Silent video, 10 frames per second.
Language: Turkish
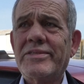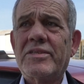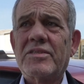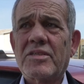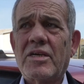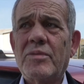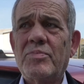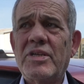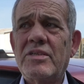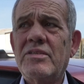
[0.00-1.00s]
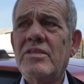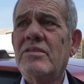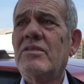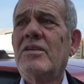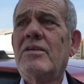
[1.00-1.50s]
gazete sahiplerinin
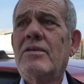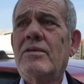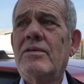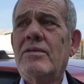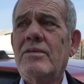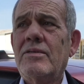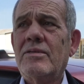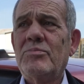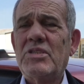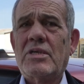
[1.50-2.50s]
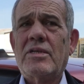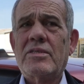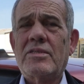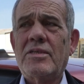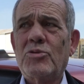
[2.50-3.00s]
e, bir
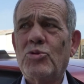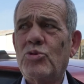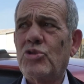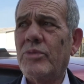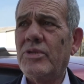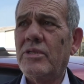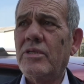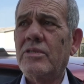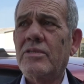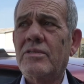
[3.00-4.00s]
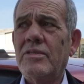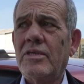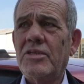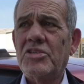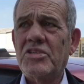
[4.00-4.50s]
tanesiyle görüşebildik.
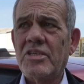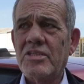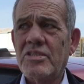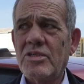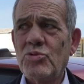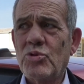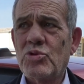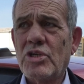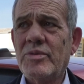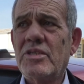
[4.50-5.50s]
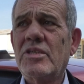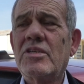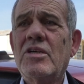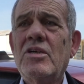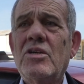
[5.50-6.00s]
Diğer iki tanesiyle görüşemedik.
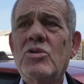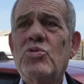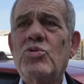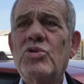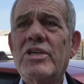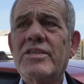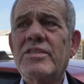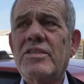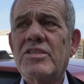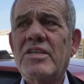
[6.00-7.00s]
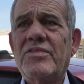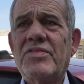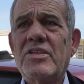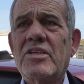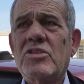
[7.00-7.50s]
Türkiye Gazeteciler
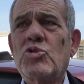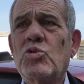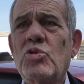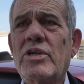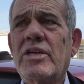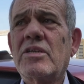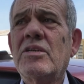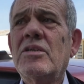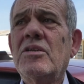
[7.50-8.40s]
Federasyonu olarak